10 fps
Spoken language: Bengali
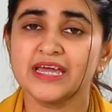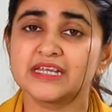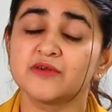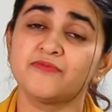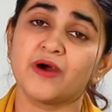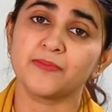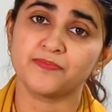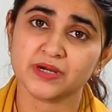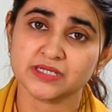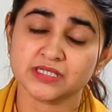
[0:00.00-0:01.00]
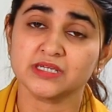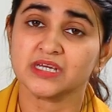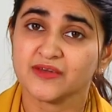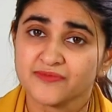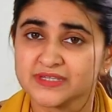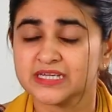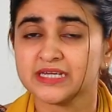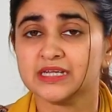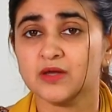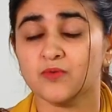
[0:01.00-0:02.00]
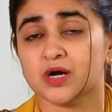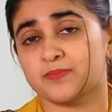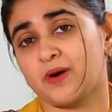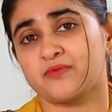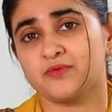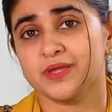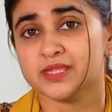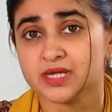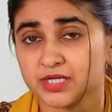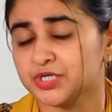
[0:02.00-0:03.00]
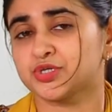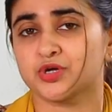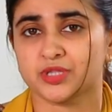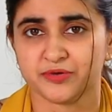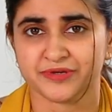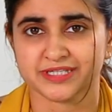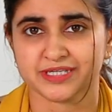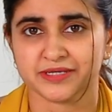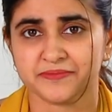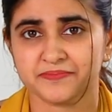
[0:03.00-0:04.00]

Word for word: এইটটি ফাইভ পার্সেন্ট ইফিসিয়েন্টলি ওয়ার্ক পারফরমেন্সের নিশ্চয়তা রয়েছে